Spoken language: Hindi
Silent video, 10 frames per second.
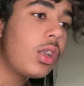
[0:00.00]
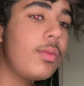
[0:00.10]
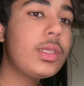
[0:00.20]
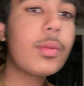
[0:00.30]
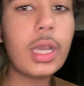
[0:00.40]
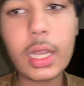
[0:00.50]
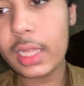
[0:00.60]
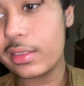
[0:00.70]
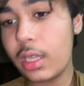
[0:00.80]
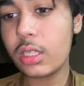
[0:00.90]
अभी जब खाना
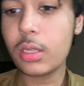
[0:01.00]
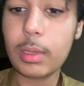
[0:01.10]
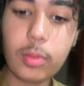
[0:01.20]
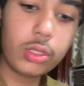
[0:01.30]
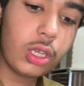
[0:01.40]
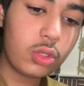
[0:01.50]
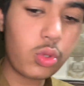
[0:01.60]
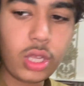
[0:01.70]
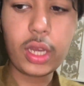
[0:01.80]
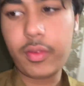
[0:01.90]
आते जाता तब आपको दिखा तो
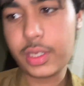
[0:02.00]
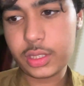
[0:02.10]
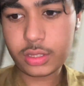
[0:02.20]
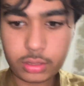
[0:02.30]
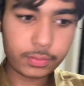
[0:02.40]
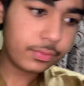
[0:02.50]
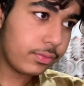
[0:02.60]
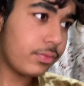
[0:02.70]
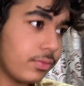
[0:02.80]
खाने वक्त